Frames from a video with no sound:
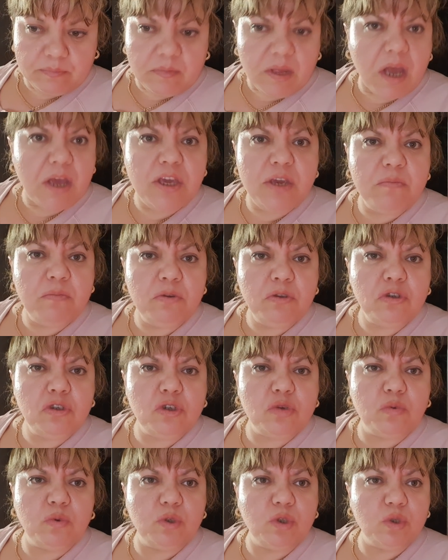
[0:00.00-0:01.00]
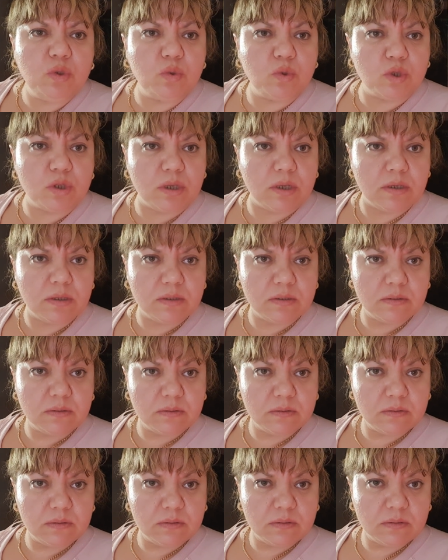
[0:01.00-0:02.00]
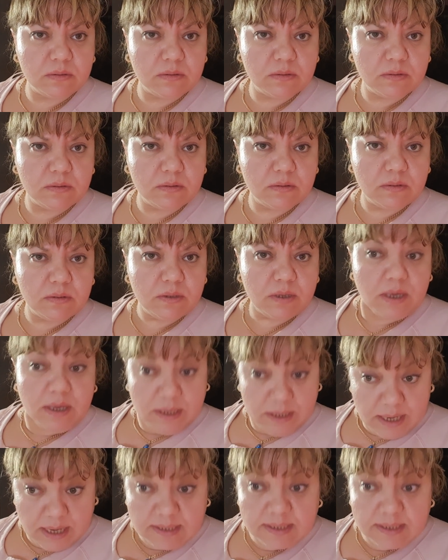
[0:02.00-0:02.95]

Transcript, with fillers: А ему ничего не нужно. Я